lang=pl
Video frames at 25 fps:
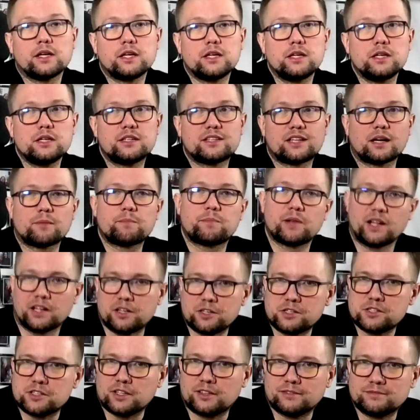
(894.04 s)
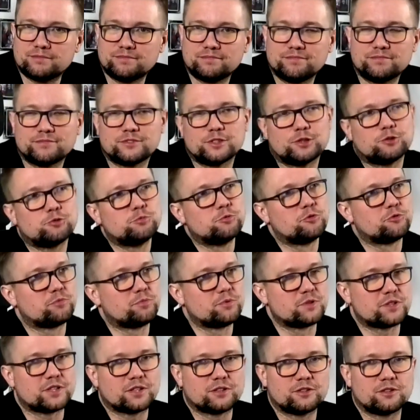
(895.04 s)
I ta plansza. No
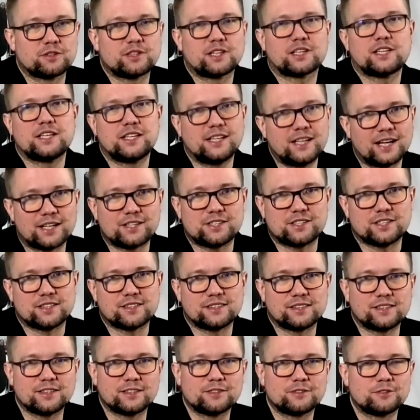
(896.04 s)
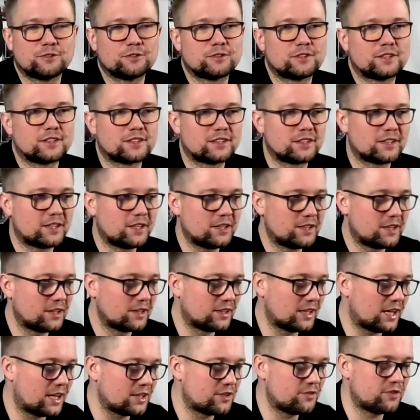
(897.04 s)
umówmy się, no taki gadżet, nie? No, te, taki
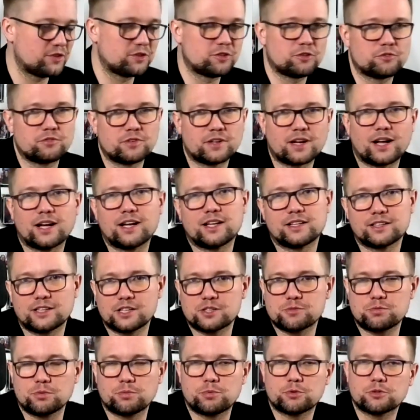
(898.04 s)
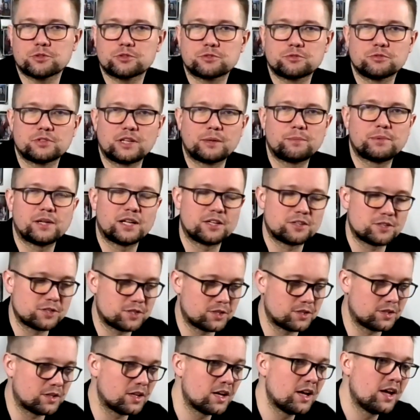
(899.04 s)
ten adwentowy kalendarz po prostu na
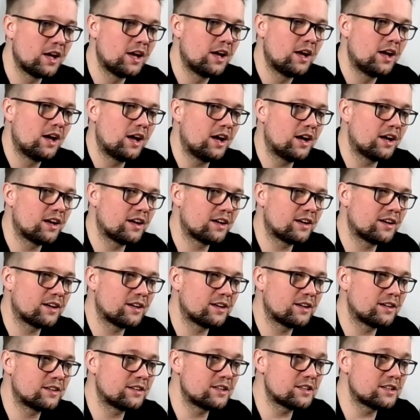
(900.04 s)
planszy e,